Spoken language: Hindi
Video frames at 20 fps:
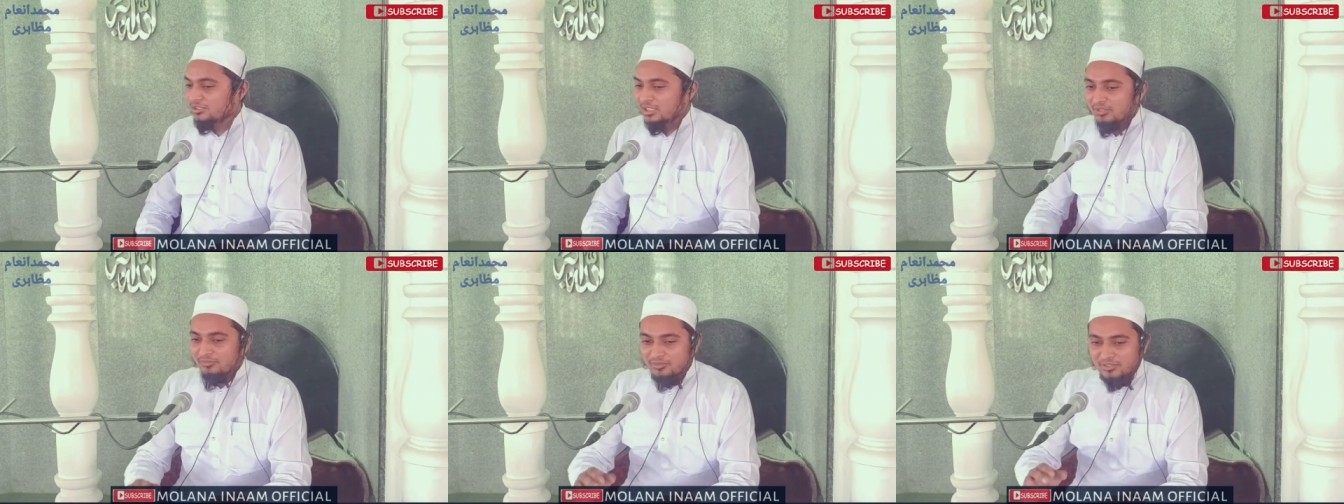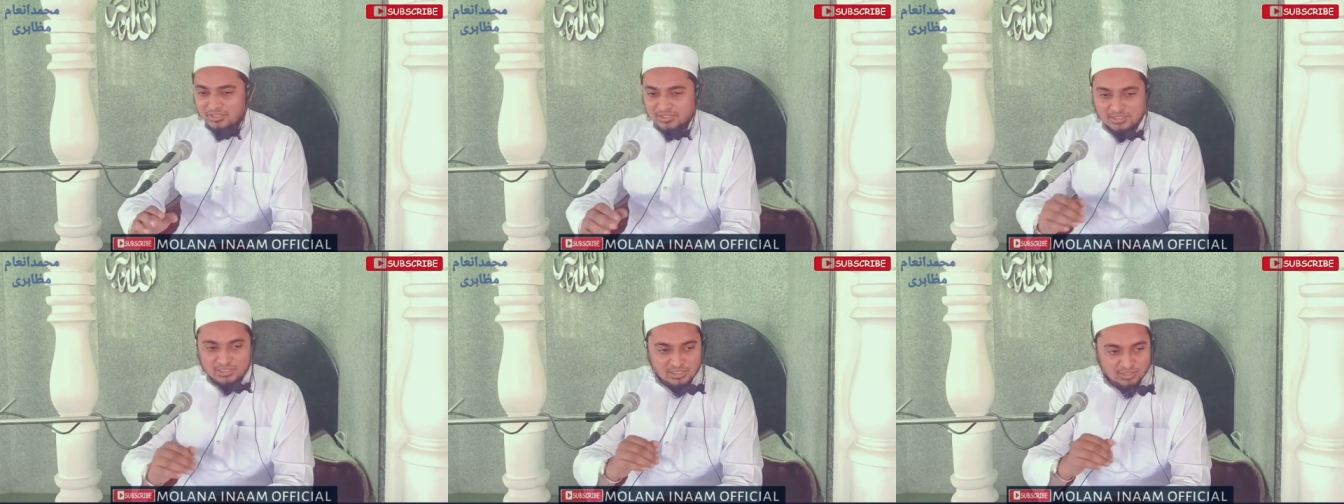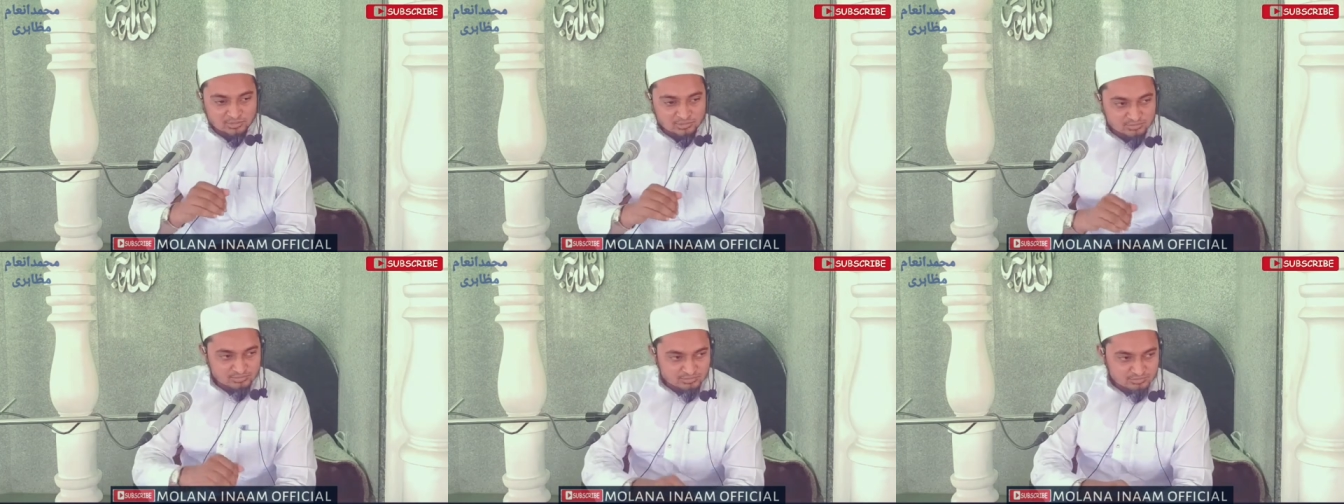जाफ़र इधर
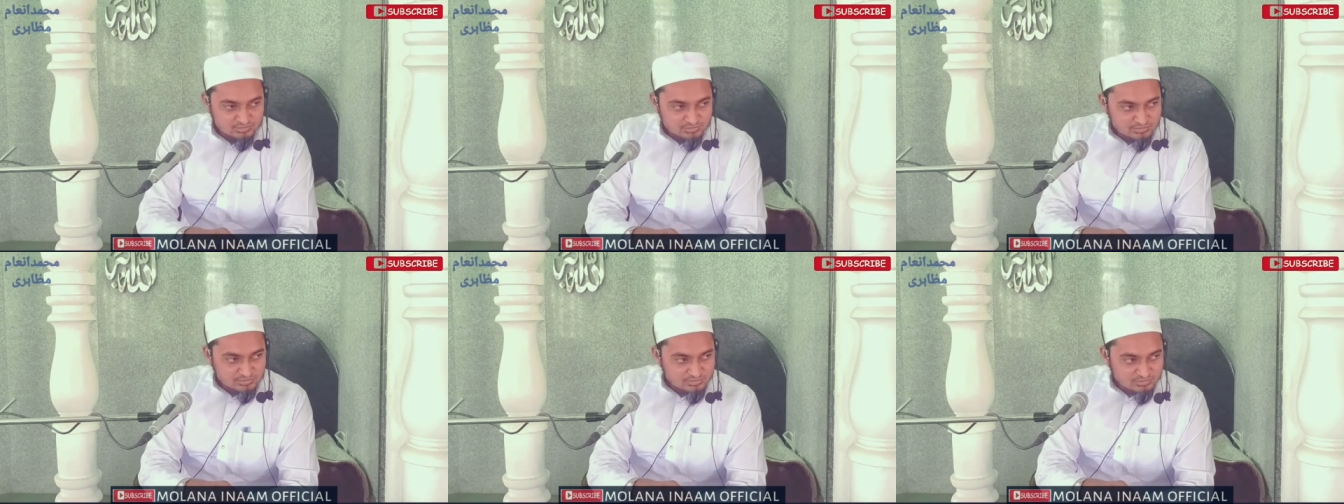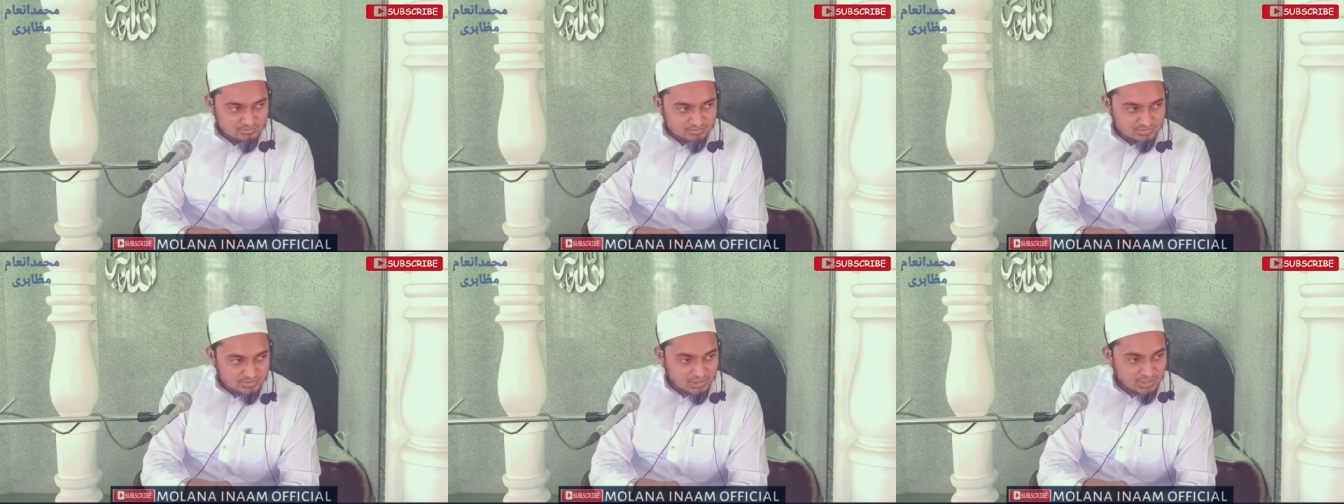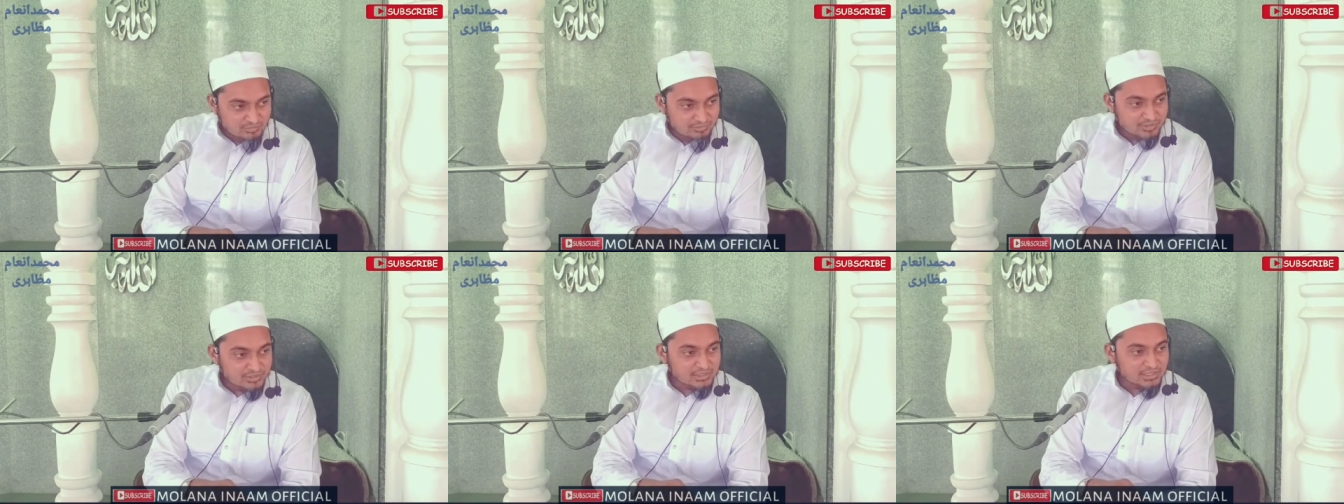आओ
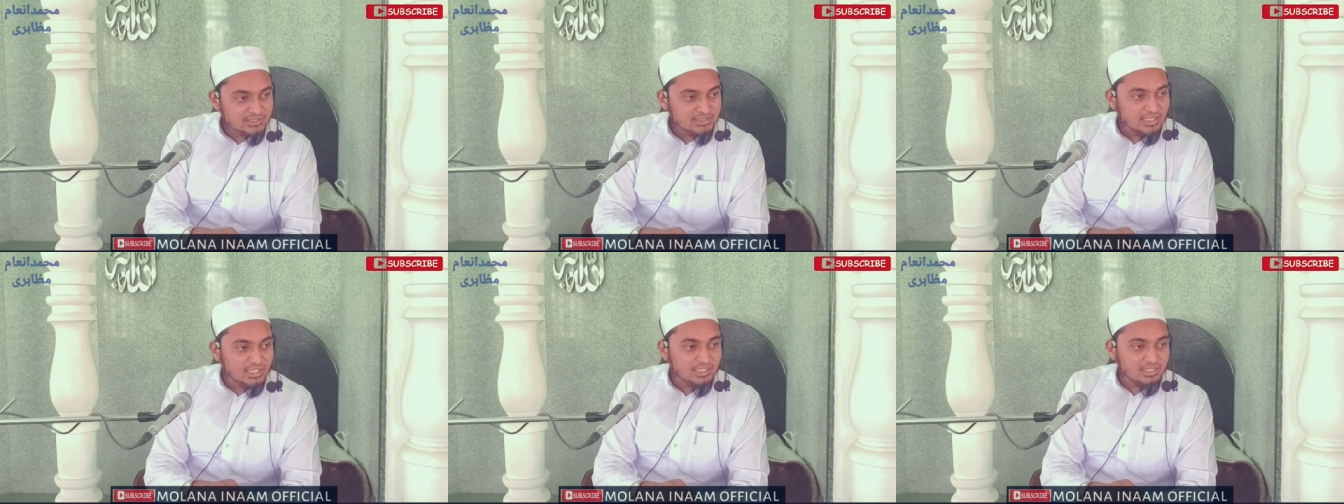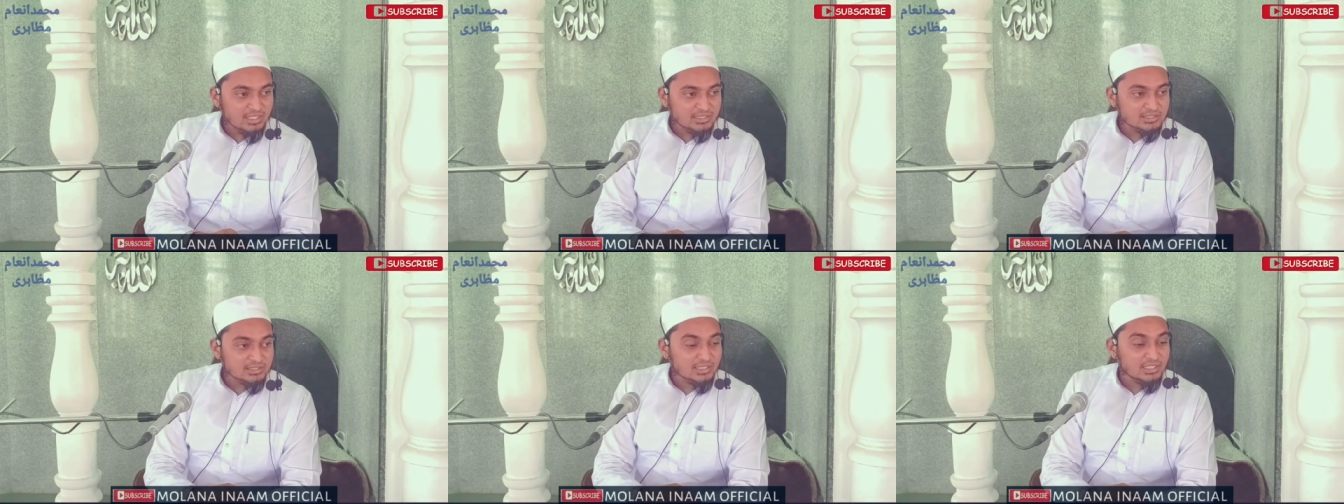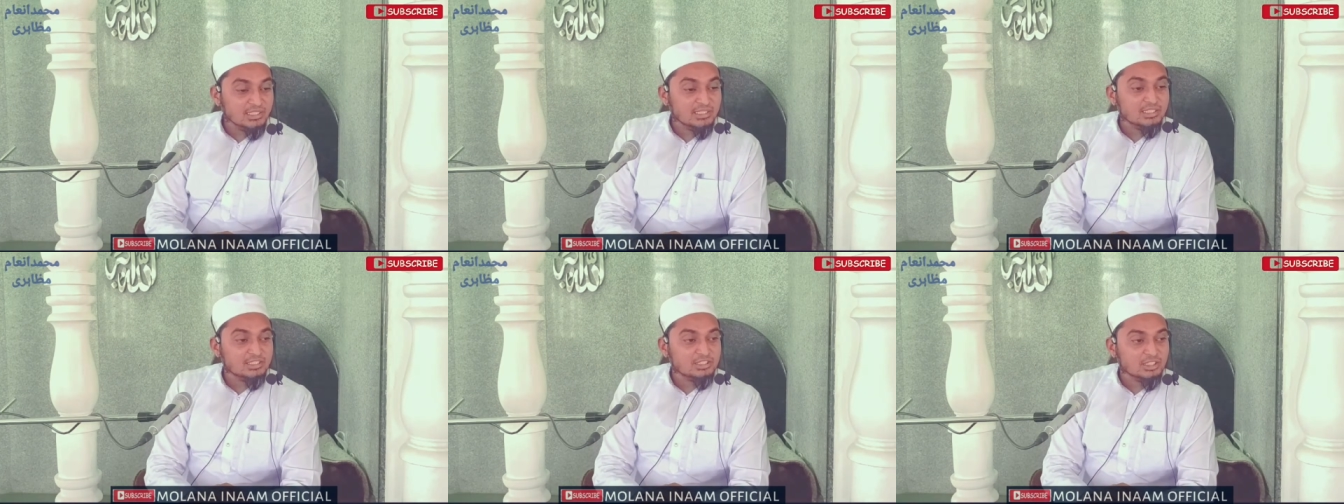जाफ़र तैयार हज़रत
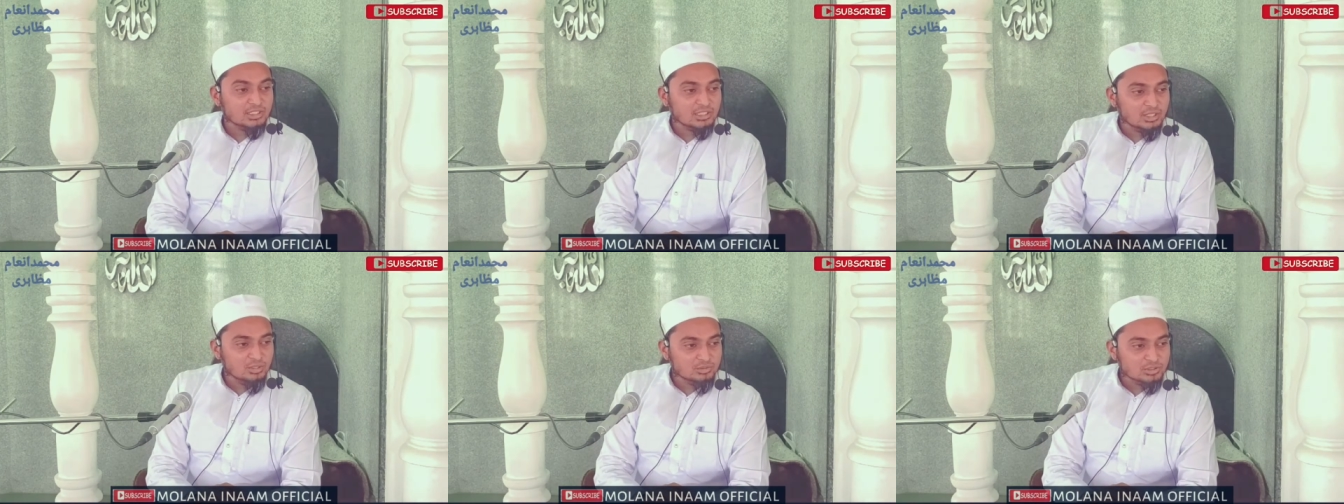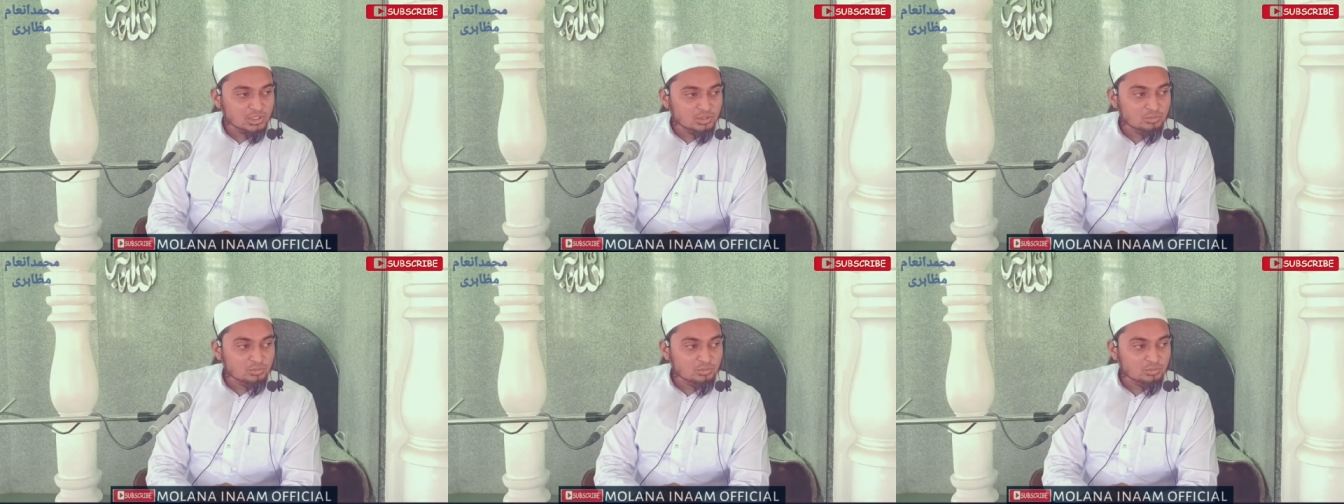अली रजील्ला